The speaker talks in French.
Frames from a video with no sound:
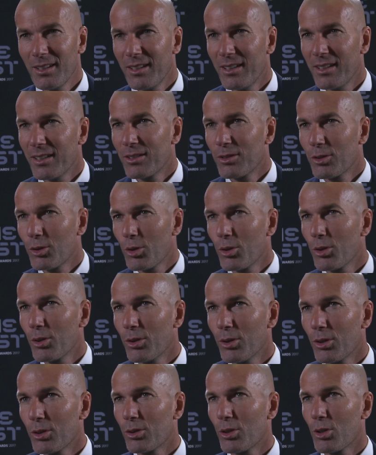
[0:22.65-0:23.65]
Et, ce,
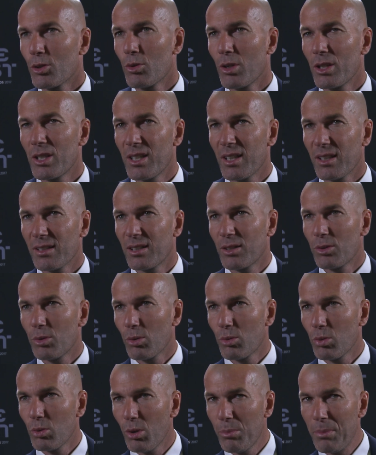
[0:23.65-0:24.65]
que, ce que je dois dire, c'est
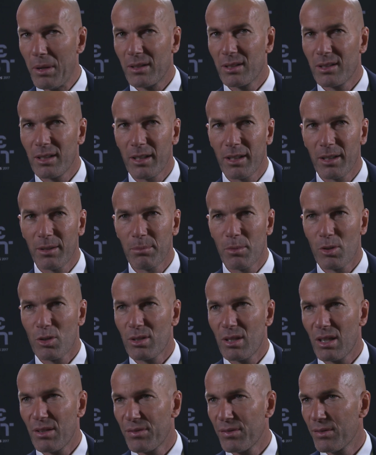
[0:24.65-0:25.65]
surtout remercier mon
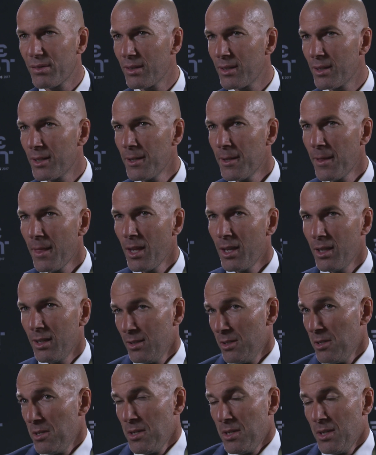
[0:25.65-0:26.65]
staff
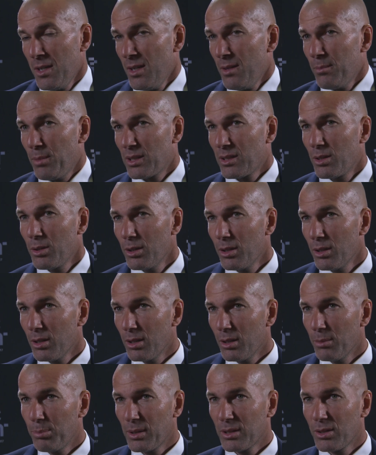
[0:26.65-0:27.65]
parce
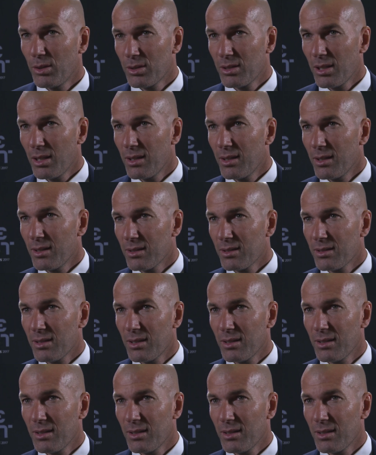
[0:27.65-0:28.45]
que, parce que sans,